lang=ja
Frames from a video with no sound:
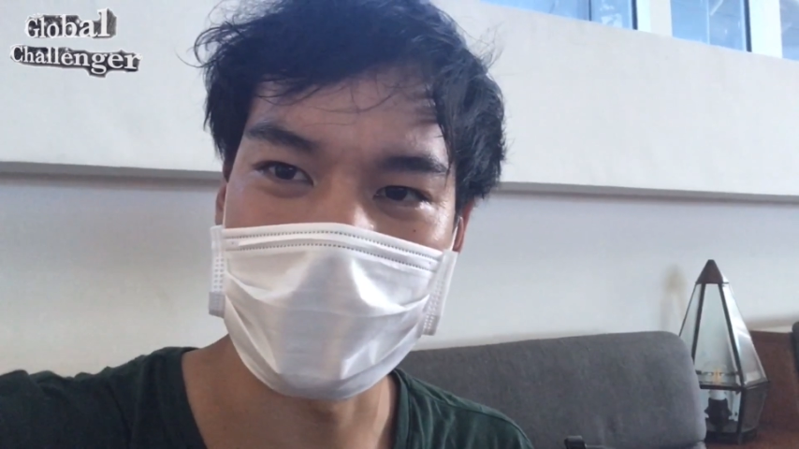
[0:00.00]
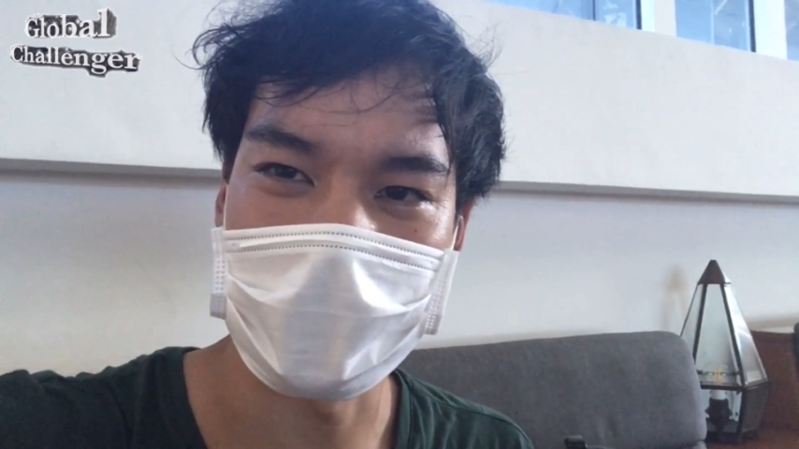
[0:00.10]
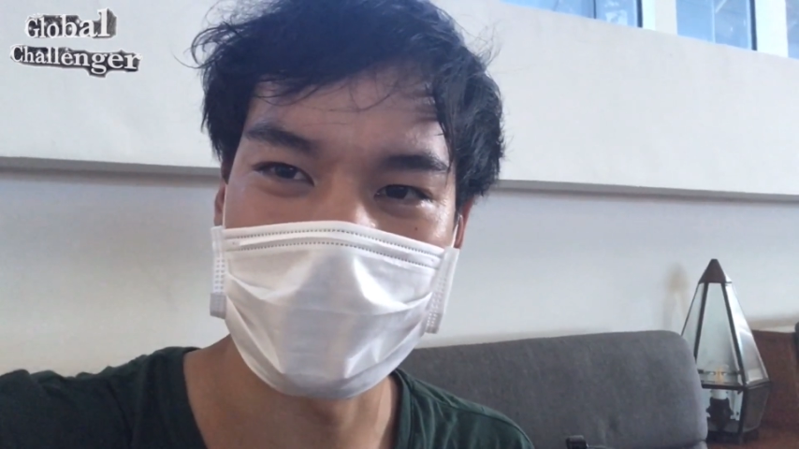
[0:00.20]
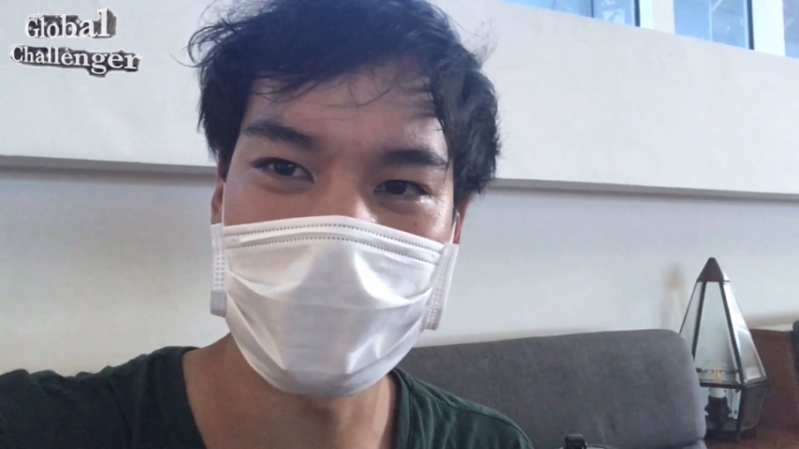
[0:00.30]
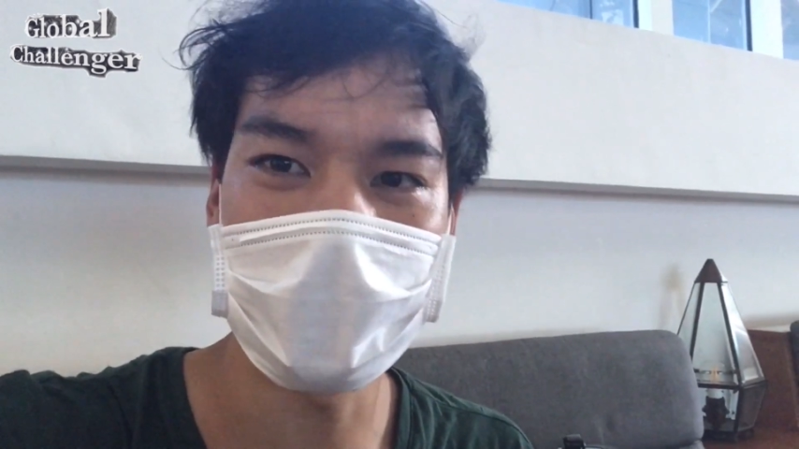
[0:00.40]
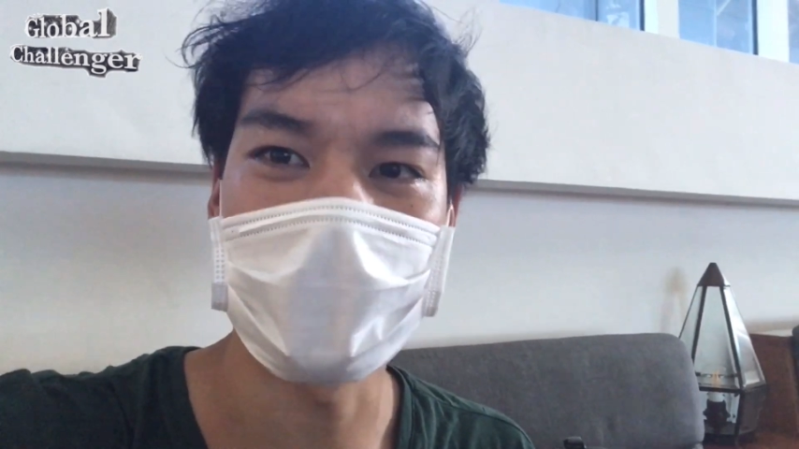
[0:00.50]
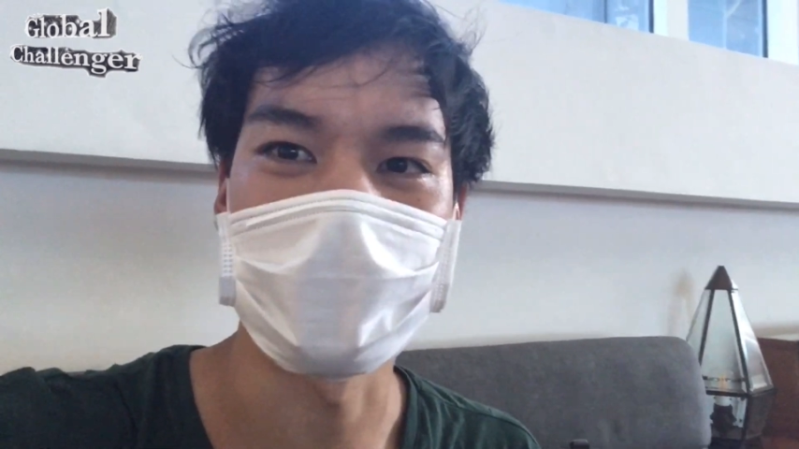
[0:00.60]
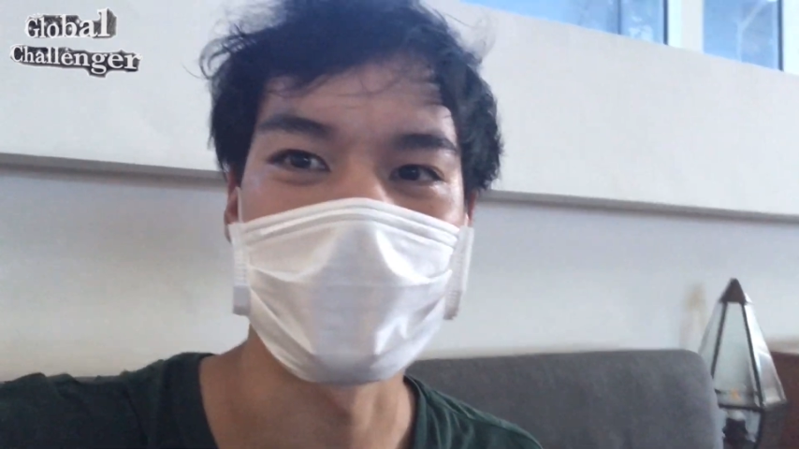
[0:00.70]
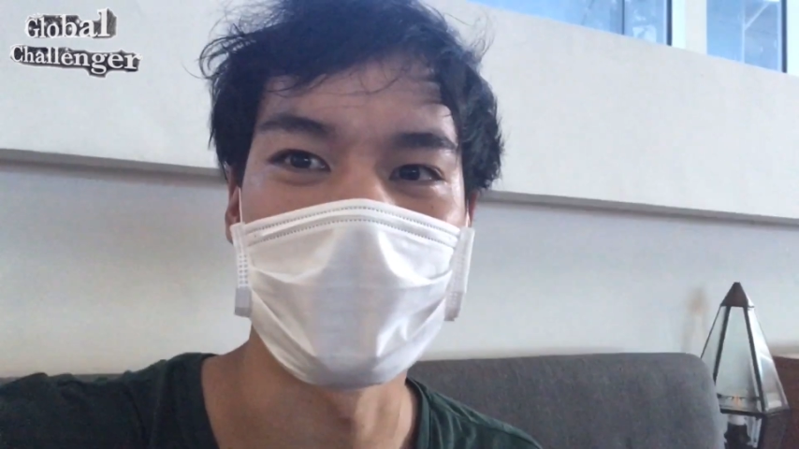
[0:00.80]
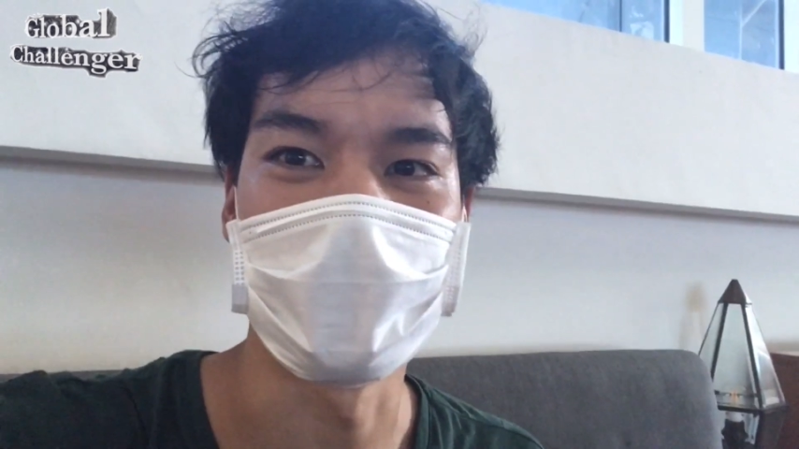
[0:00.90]
旦着いたん
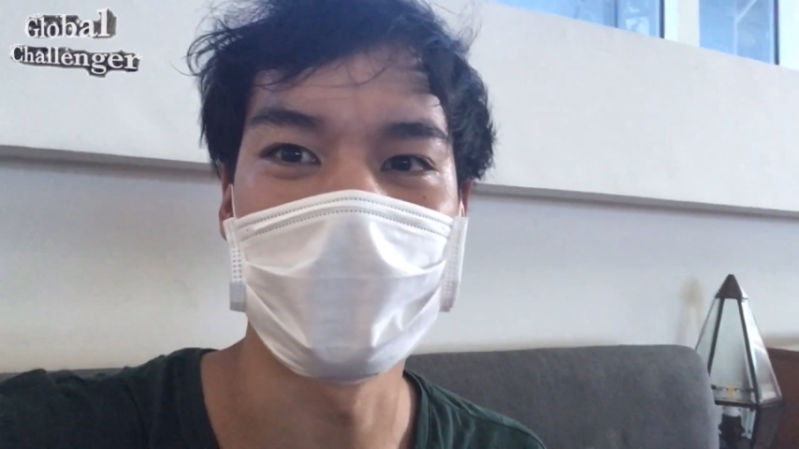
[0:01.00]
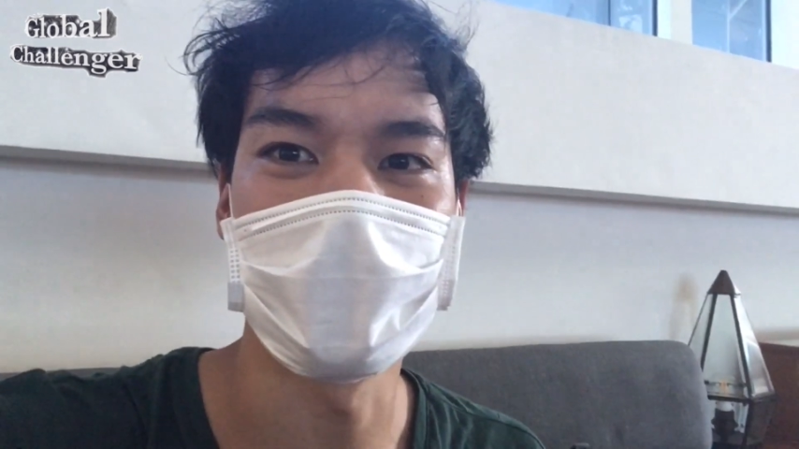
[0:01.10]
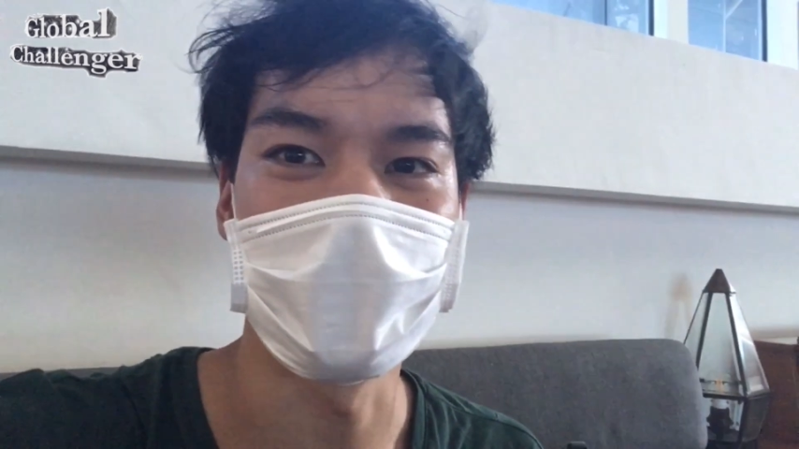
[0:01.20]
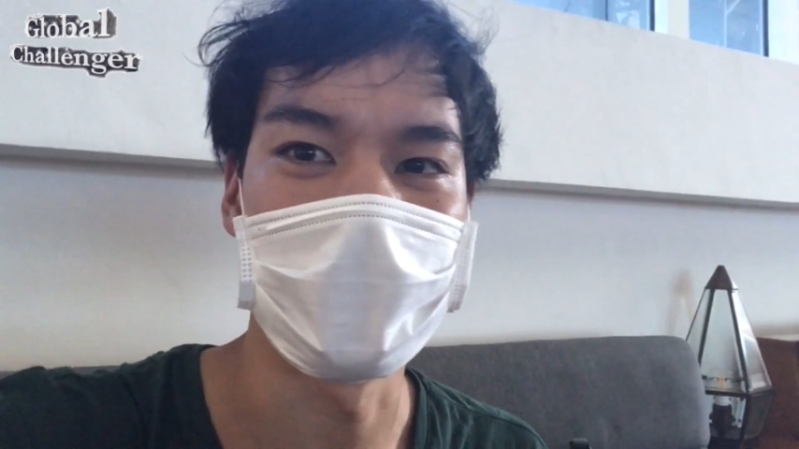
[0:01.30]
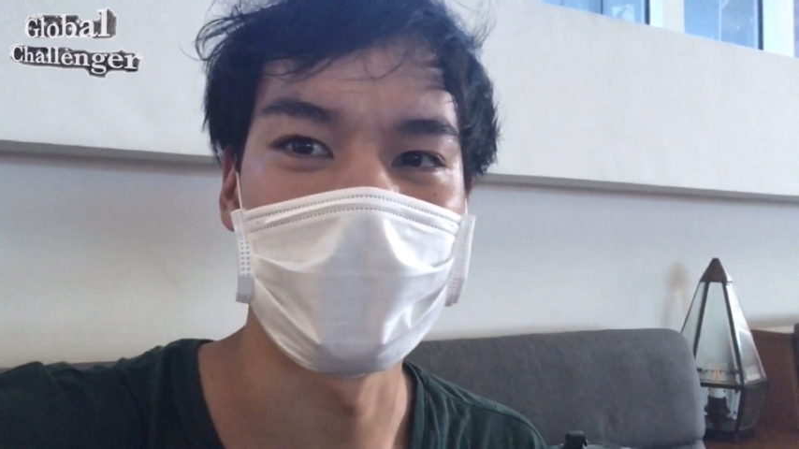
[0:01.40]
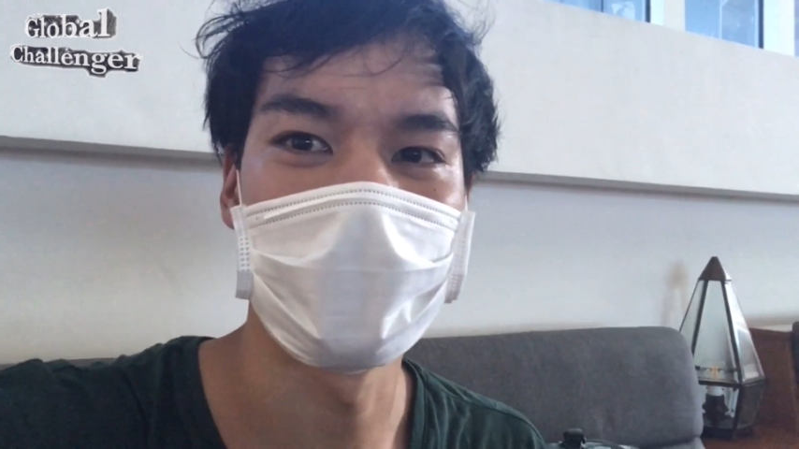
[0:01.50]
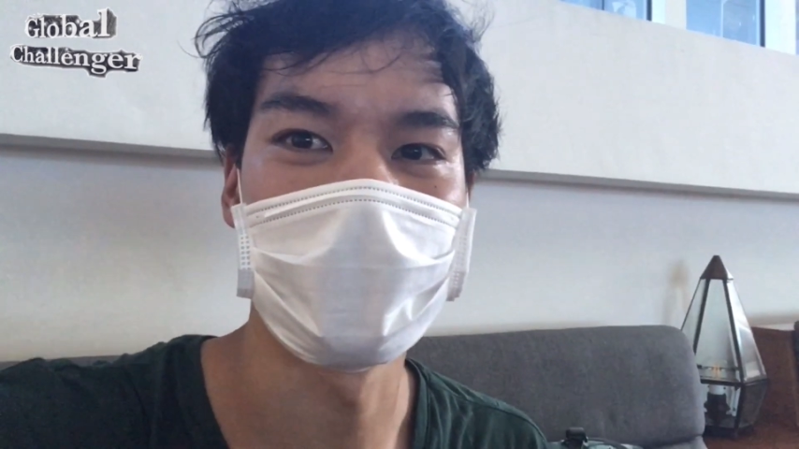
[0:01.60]
ですけども、